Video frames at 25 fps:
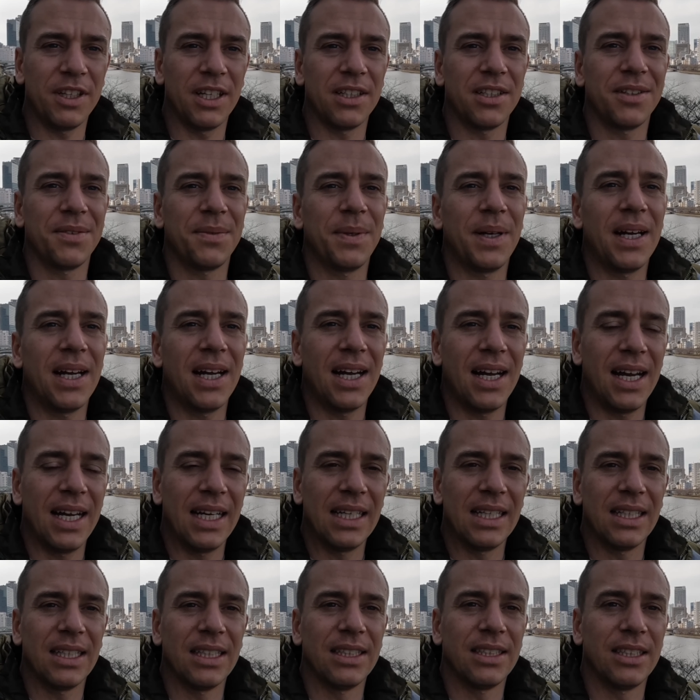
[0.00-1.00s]
Das war
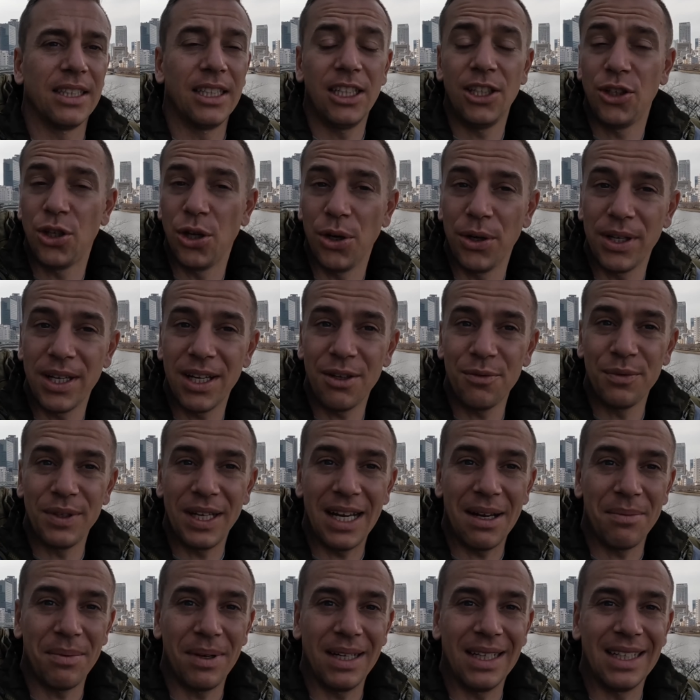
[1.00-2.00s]
eigentlich nicht teuer und
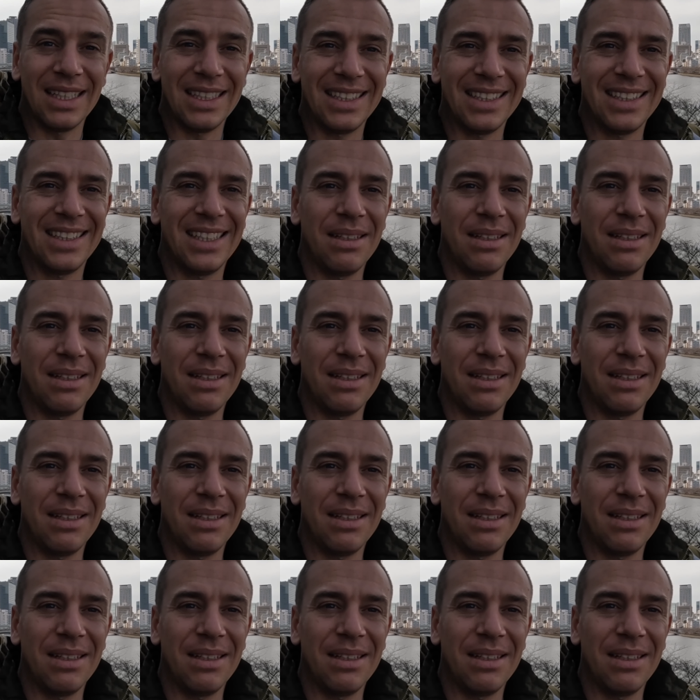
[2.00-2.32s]
wir haben eigentlich